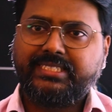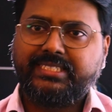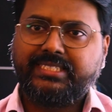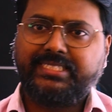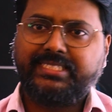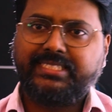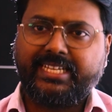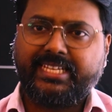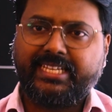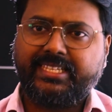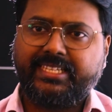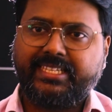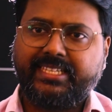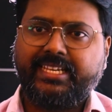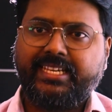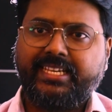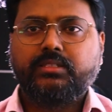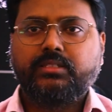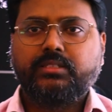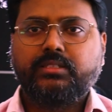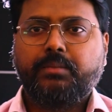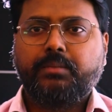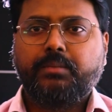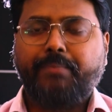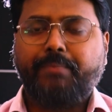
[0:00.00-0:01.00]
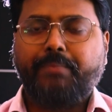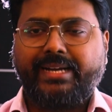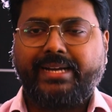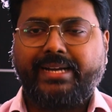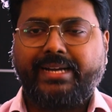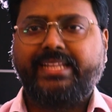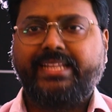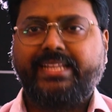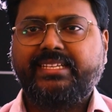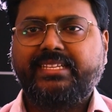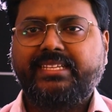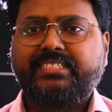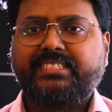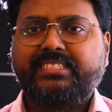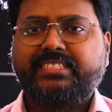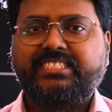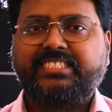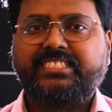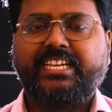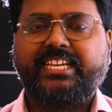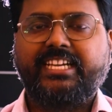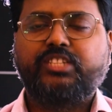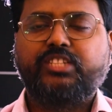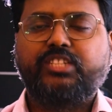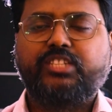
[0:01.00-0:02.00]
যাতে মাটির
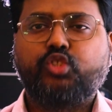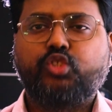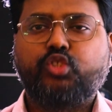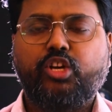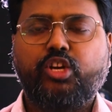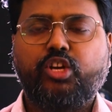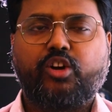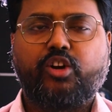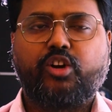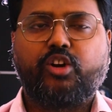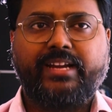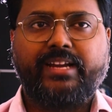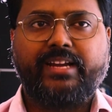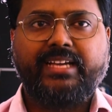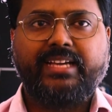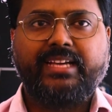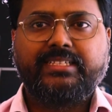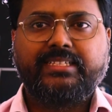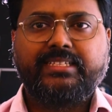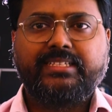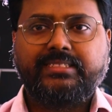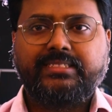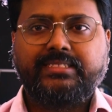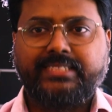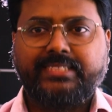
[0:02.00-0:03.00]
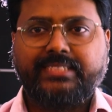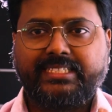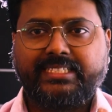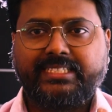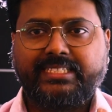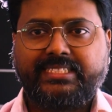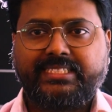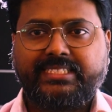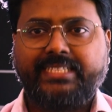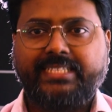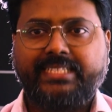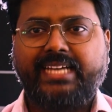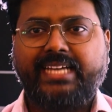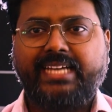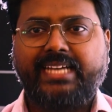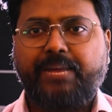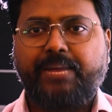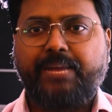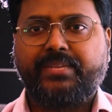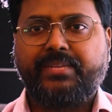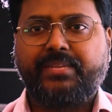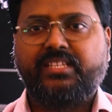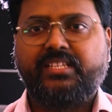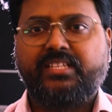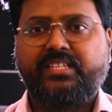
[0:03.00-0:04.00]
যে জলীয় কণা যাতে সেটা
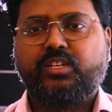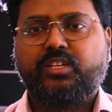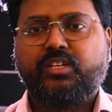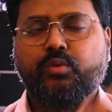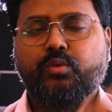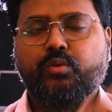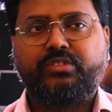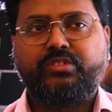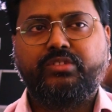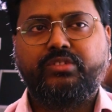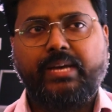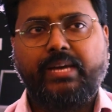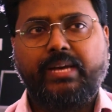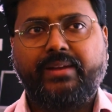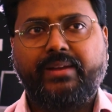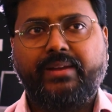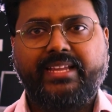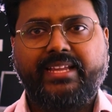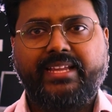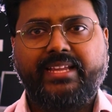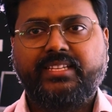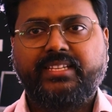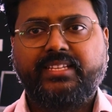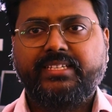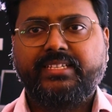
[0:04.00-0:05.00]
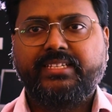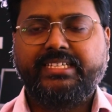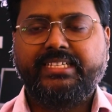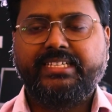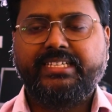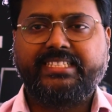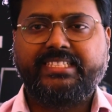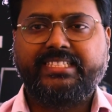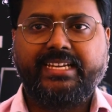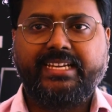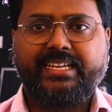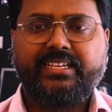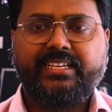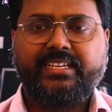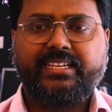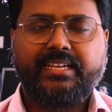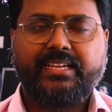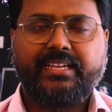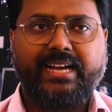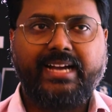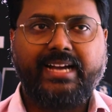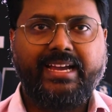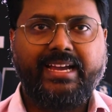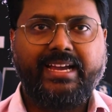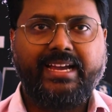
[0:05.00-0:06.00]
আপনার দেওয়ালের ইটে
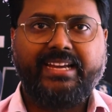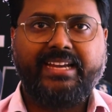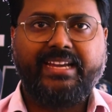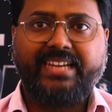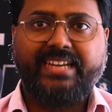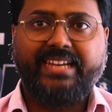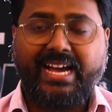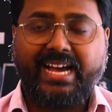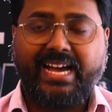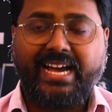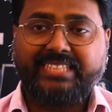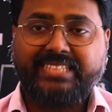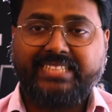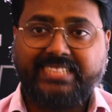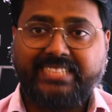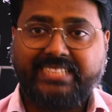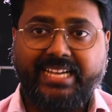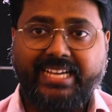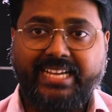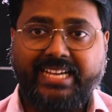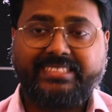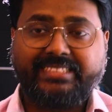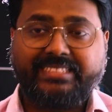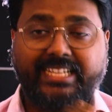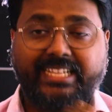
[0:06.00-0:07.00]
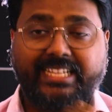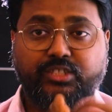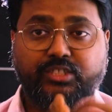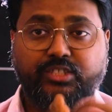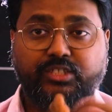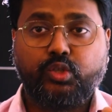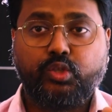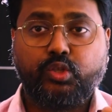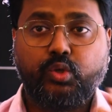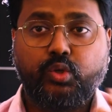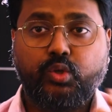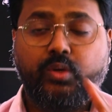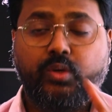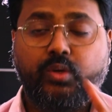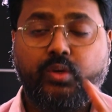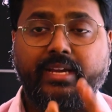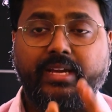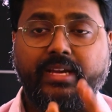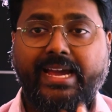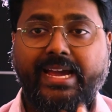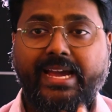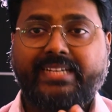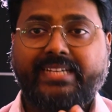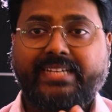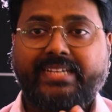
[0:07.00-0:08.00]
গায়ে না যায় তার জন্য
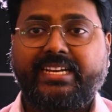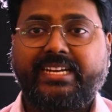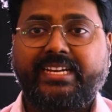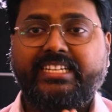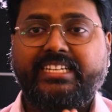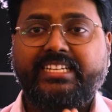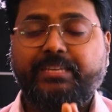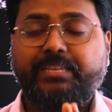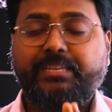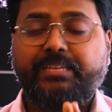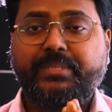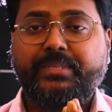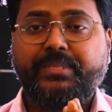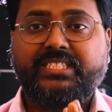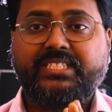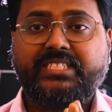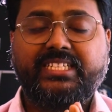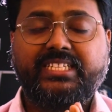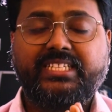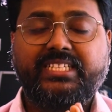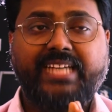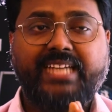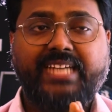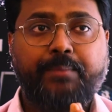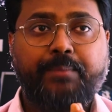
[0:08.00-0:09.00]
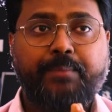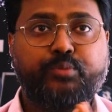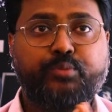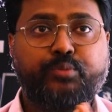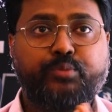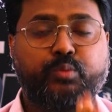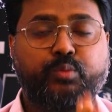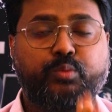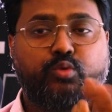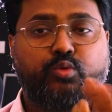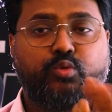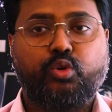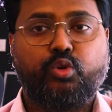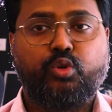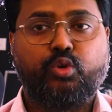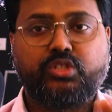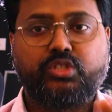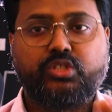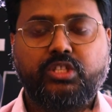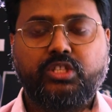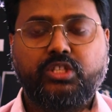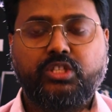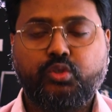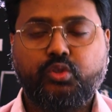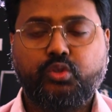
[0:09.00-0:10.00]
একটা ডিপিসি ড্যাম প্রুফ কোর্স
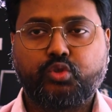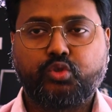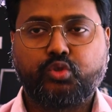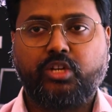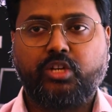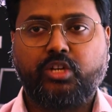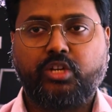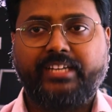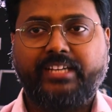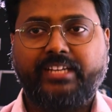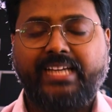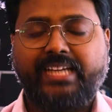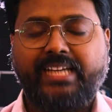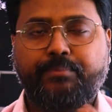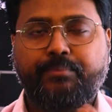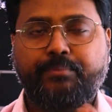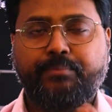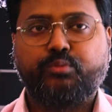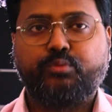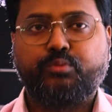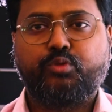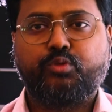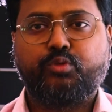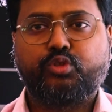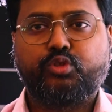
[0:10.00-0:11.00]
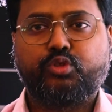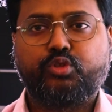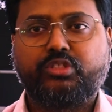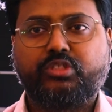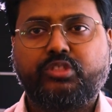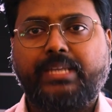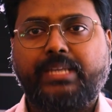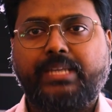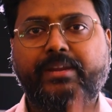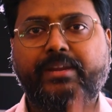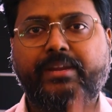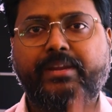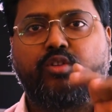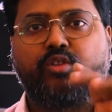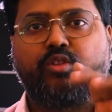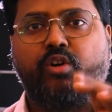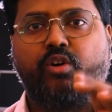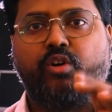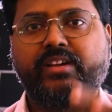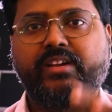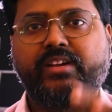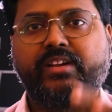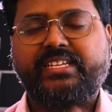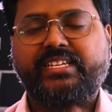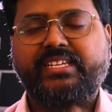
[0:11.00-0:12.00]
ইউজ করা হয় ড্যাম প্রুফ কোর্স হচ্ছে আপনার
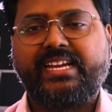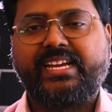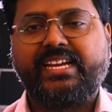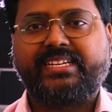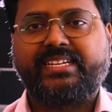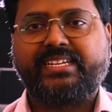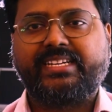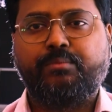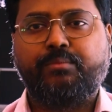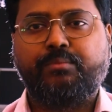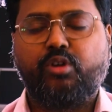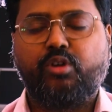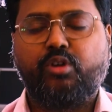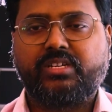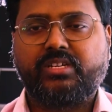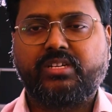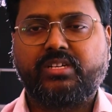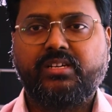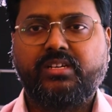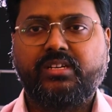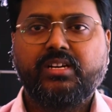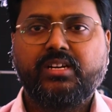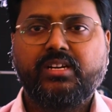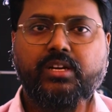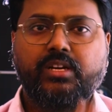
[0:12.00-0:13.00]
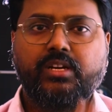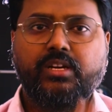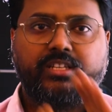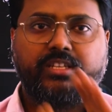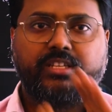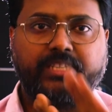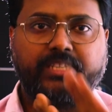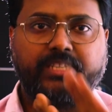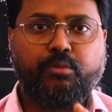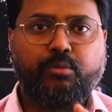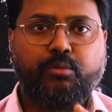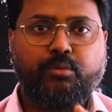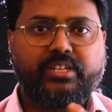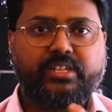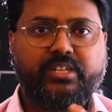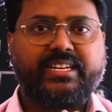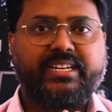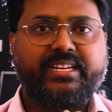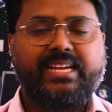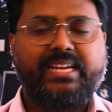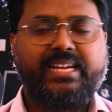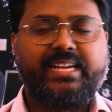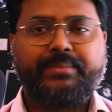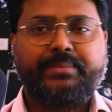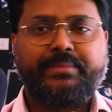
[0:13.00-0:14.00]
কংক্রিটের একটা মোটর সেই
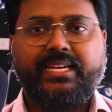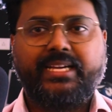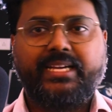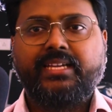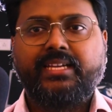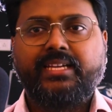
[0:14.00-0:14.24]
মোটরটাকে আমরা